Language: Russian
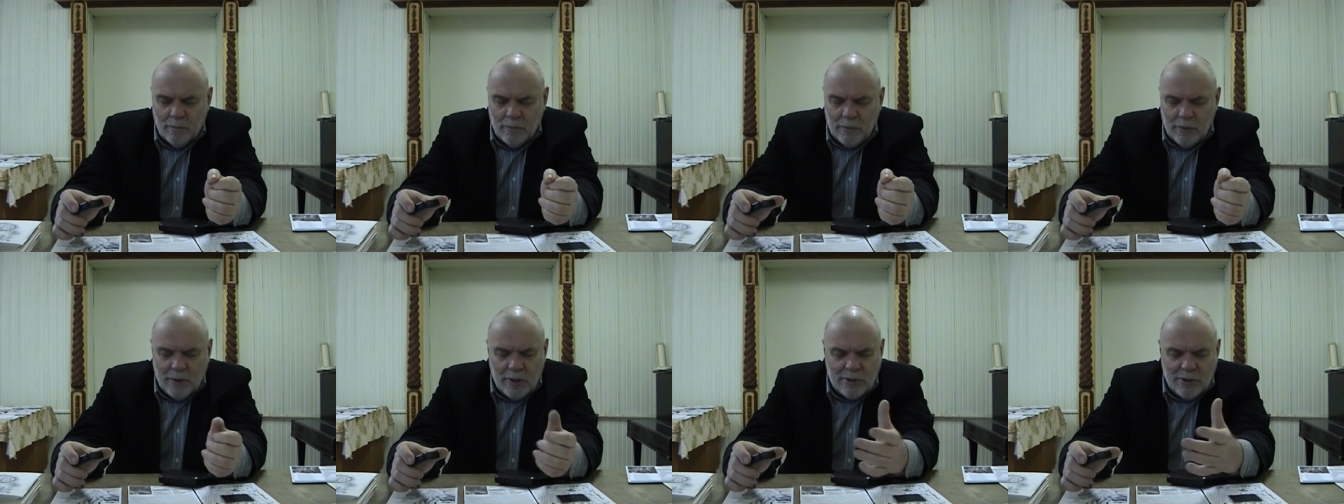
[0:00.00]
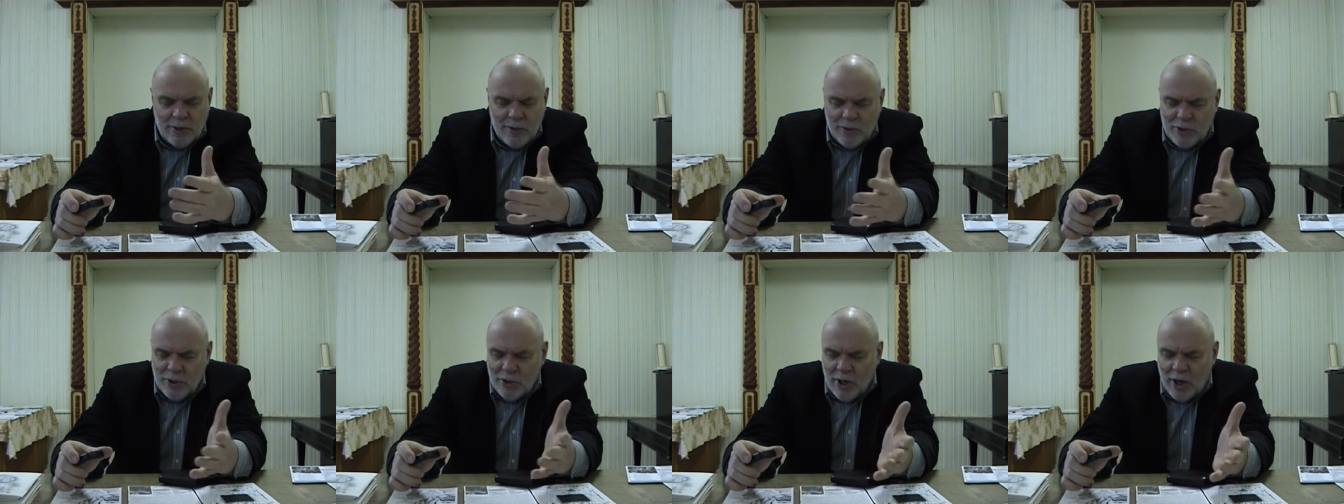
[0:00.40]
Есть
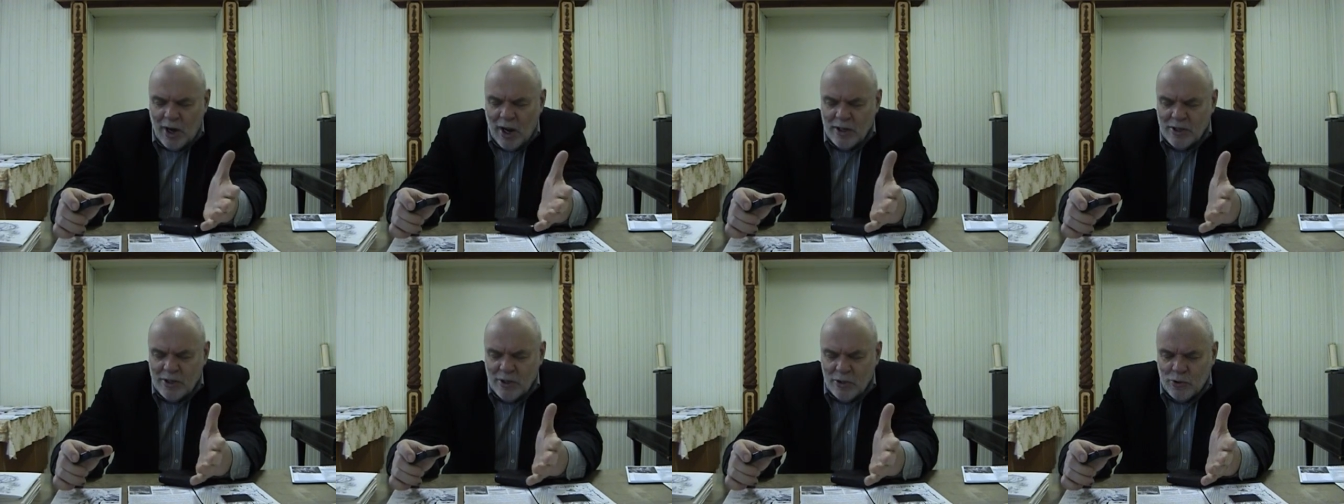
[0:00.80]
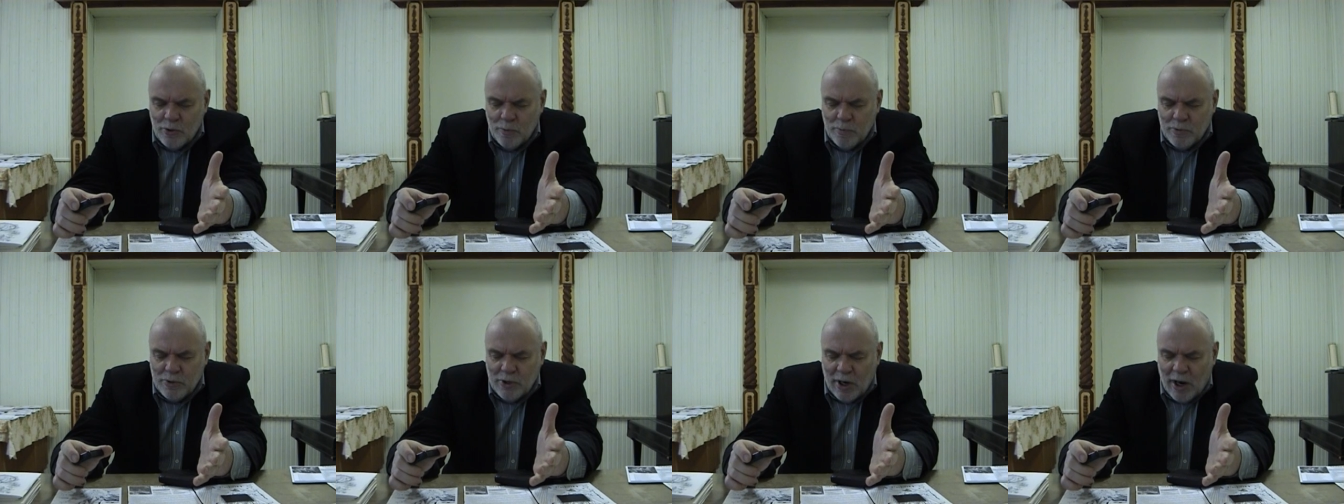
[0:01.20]
совершенно разные
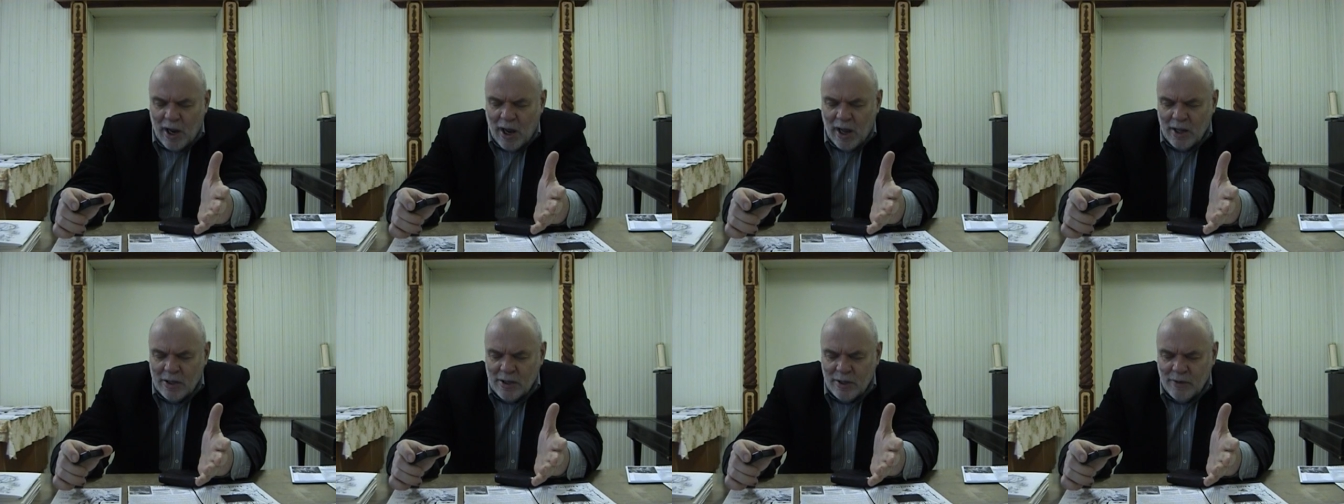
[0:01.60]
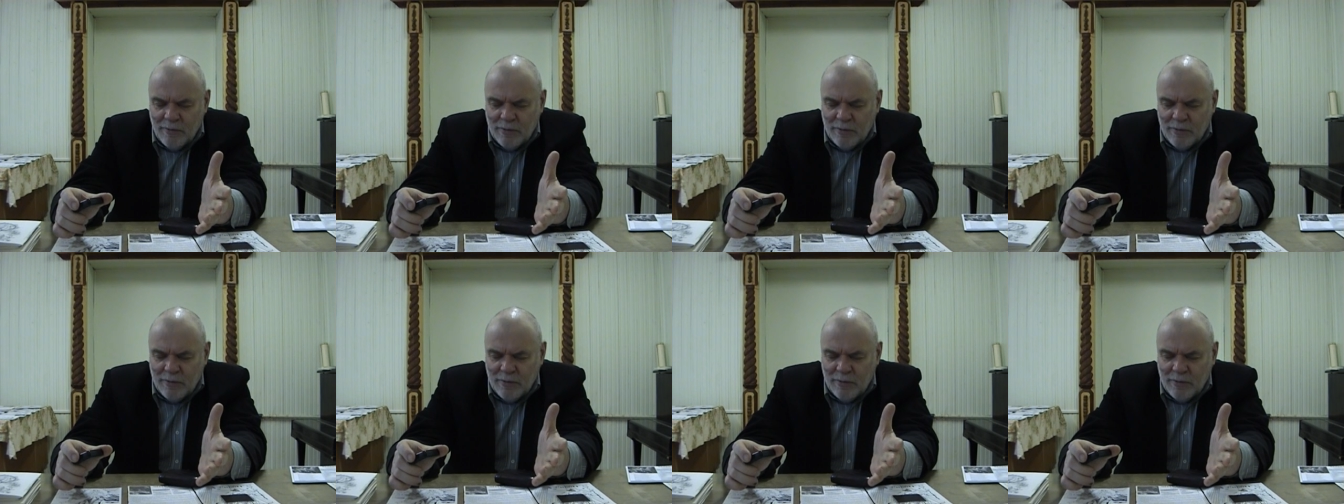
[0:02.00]
субстраты.